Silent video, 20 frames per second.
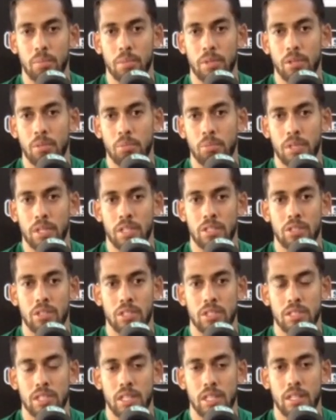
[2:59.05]
pero pues ellos
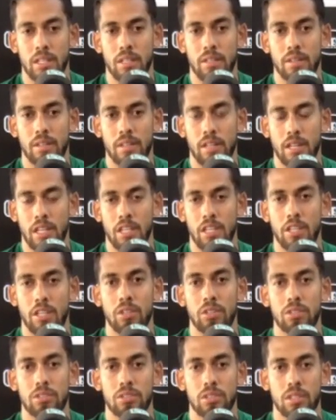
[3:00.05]
están
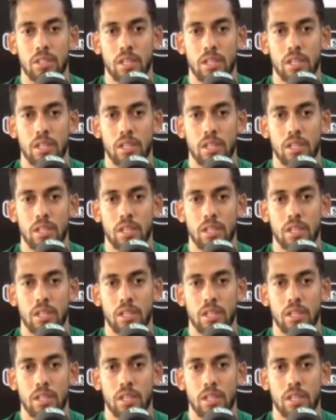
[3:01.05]
regidos